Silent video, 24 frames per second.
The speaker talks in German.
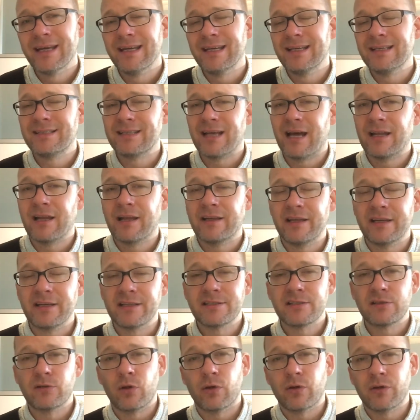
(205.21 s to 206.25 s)
ist
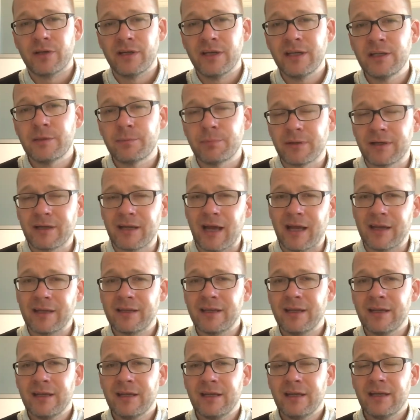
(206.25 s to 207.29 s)
allerdings noch nicht
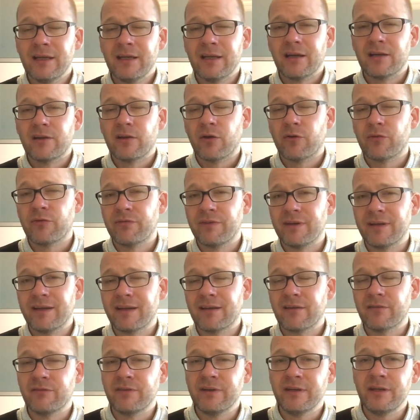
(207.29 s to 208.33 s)
bekannt. Genauso
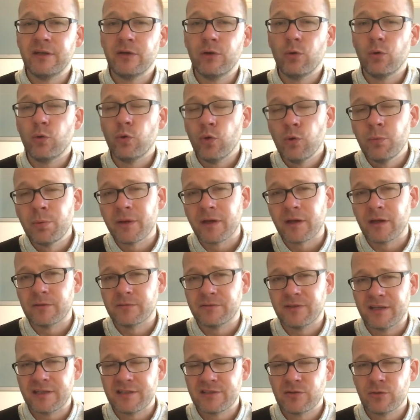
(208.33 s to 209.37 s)
wenig wie die übrige
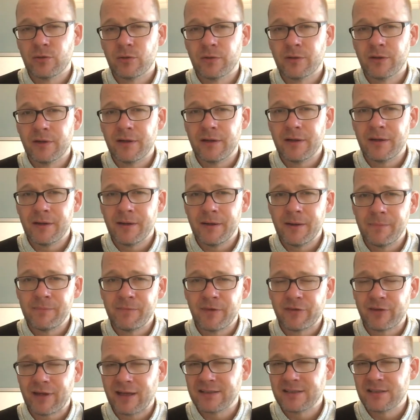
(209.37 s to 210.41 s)
Besetzung. Ähm,
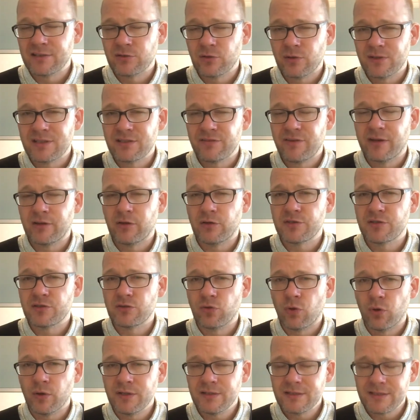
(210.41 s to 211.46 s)
das Ganze soll
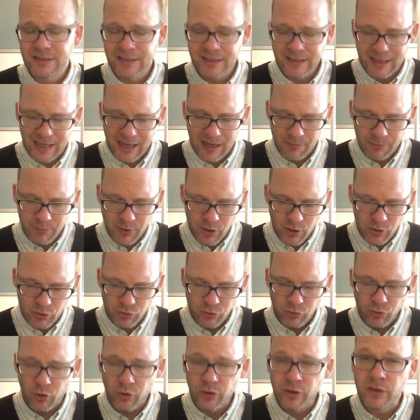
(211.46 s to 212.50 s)
2019 am
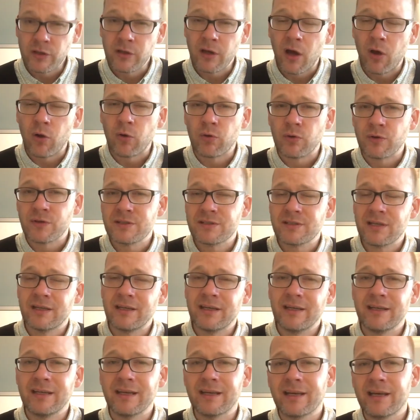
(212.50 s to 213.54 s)
9. August
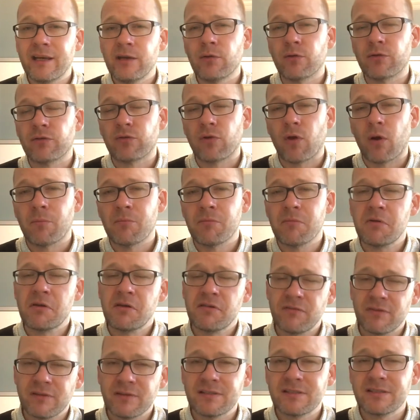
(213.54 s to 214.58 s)
dann in die Kinos kommen.
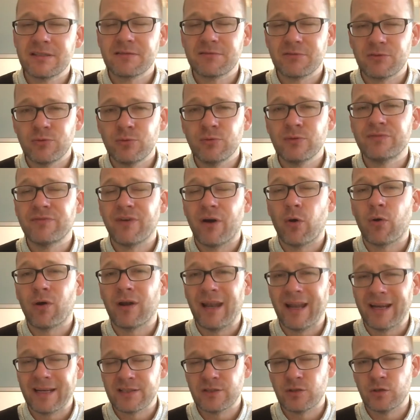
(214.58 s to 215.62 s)
Ich finde es gut, war auch
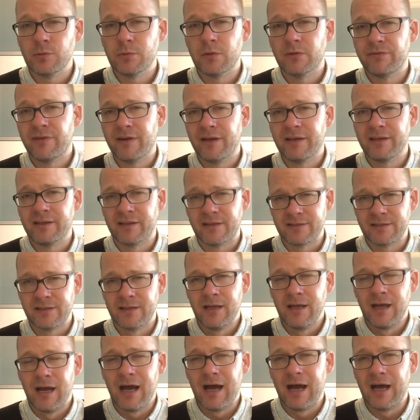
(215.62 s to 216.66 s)
längst überfällig, dass
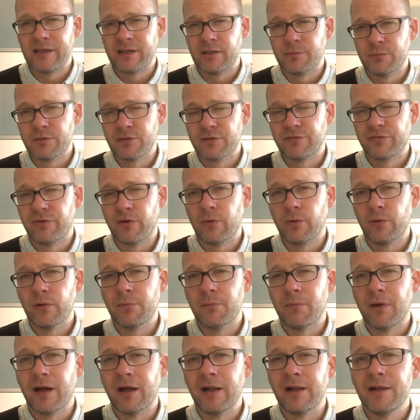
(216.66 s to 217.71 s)
Artemis Fowl
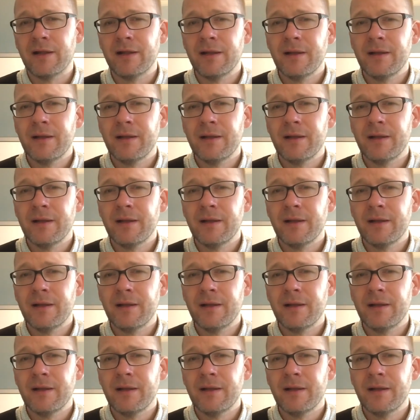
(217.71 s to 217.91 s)
mal